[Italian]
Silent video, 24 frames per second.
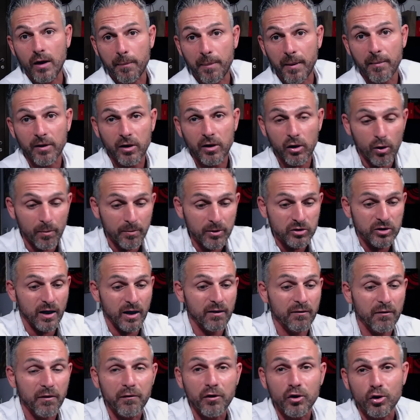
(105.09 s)
Prima di
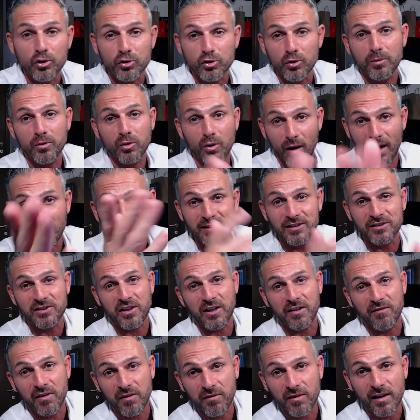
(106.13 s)
cominciare vi invito subito ad
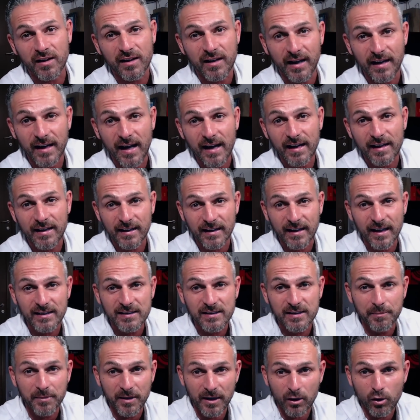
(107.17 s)
iscrivervi al canale,
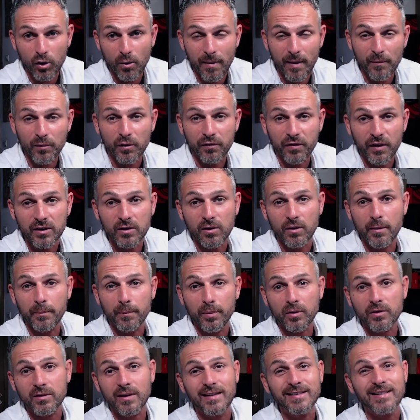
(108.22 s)
ragazzi, mi raccomando, fatelo
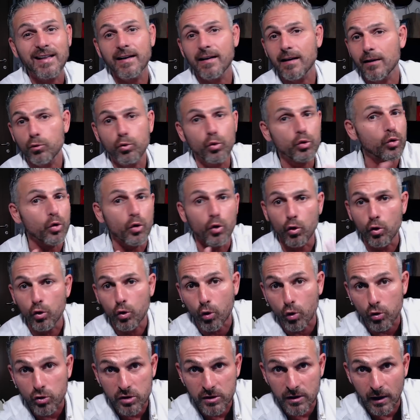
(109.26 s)
importante, è gratuito, non
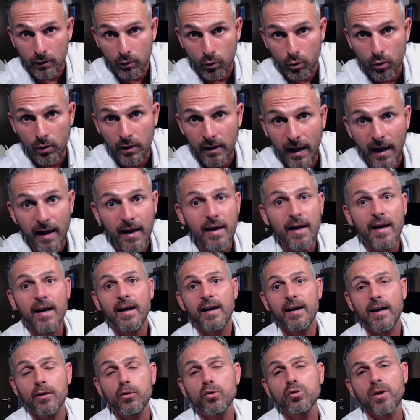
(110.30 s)
costa nulla
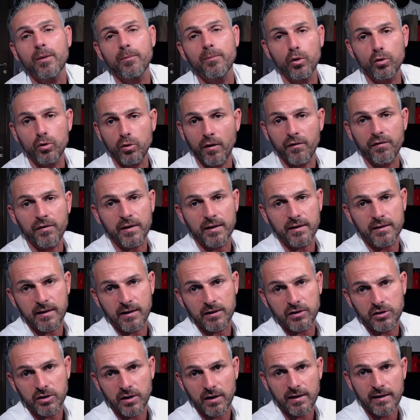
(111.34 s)
e aiuta molto a far
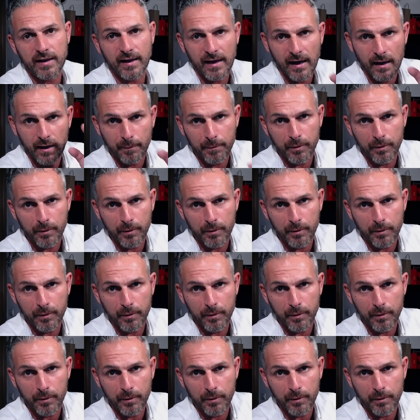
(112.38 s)
crescere il canale.